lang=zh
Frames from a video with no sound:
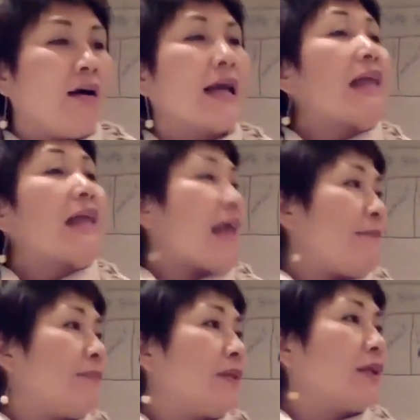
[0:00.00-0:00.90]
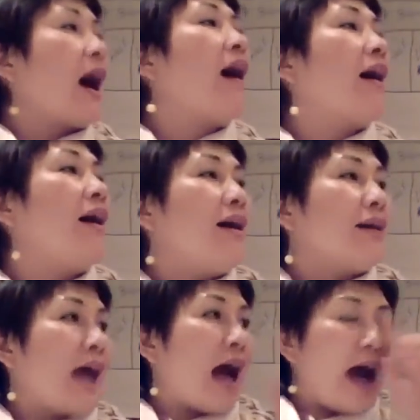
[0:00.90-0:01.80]
肝炎抗
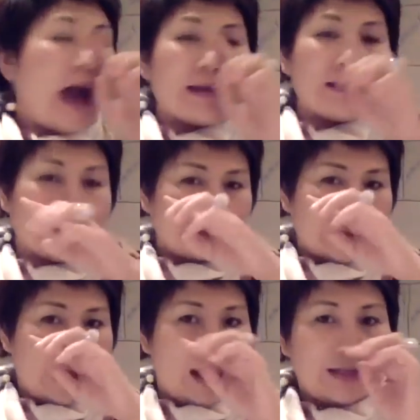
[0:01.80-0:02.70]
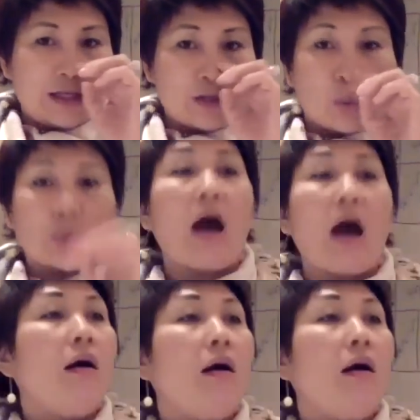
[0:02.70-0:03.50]
肝癌的哈一种药。